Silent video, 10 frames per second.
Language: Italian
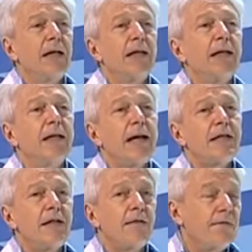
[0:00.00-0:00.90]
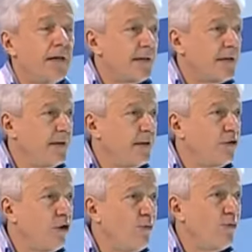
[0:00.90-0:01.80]
I casi avversi di
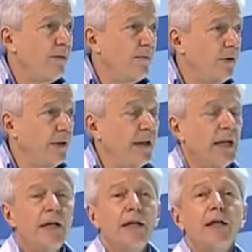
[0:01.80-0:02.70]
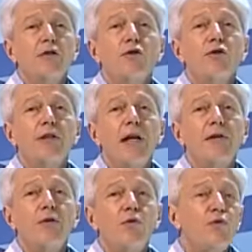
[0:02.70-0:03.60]
tromboembolia sono
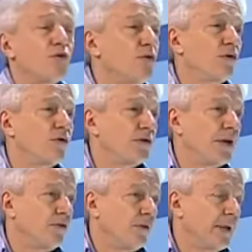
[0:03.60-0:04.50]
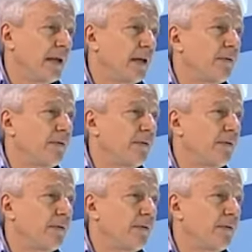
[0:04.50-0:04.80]
stati 1 su 800 mila,